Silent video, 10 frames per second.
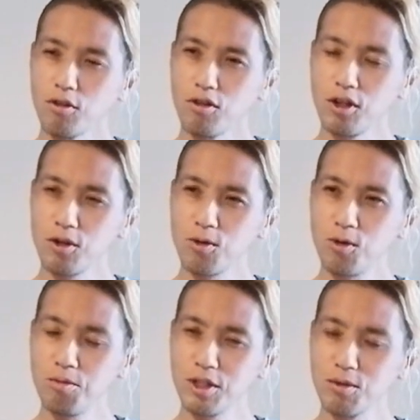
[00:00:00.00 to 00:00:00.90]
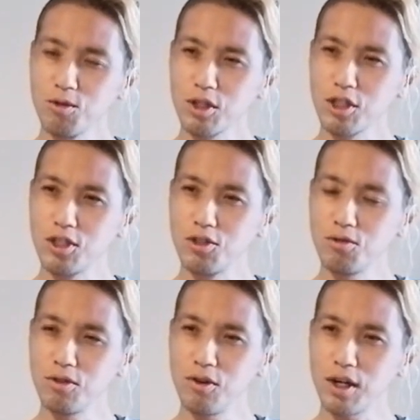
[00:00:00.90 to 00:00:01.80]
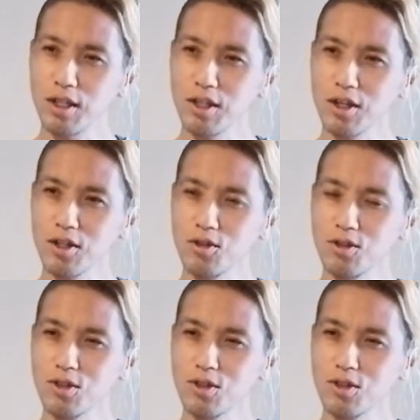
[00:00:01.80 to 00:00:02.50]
根っこ見ても俺基準がわかんないから、